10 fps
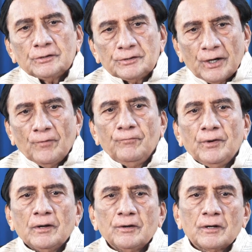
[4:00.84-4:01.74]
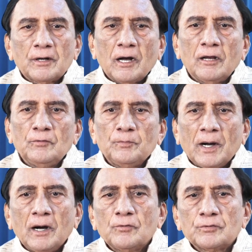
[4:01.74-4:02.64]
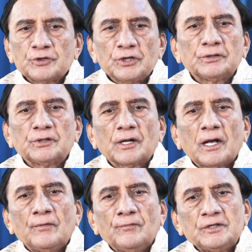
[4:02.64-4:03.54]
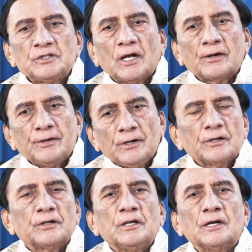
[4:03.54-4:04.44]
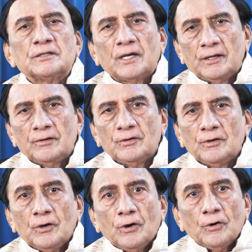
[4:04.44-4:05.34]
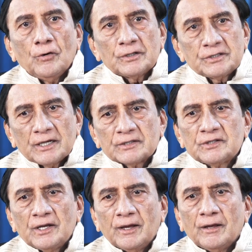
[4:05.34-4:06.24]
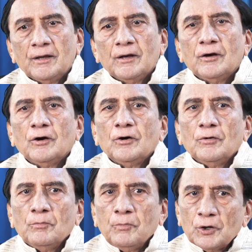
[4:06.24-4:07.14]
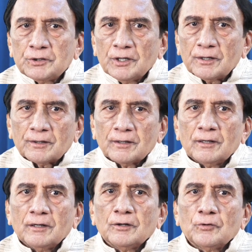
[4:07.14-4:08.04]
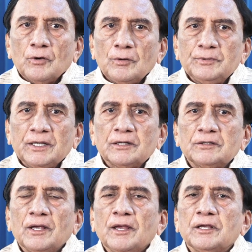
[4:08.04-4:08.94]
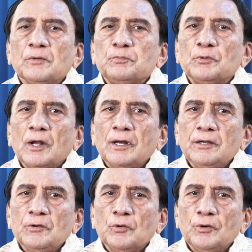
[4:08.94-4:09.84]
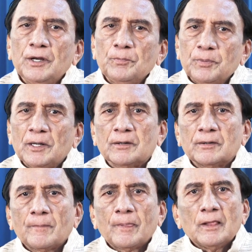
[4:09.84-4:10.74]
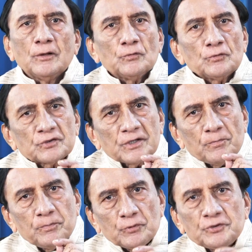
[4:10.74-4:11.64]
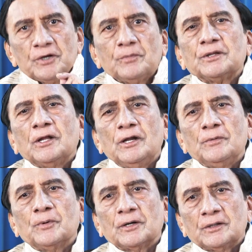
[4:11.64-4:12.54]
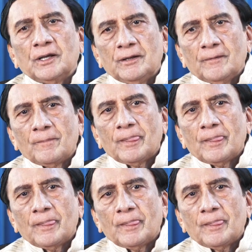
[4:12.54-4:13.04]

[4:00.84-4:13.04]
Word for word: द्रव्य काल भाव क्षेत्र का विचार न किया जाए और जैसे मोटर को हम देखते हैं कि पुरानी होने पर उसके पुर्जे बदलने पड़ते हैं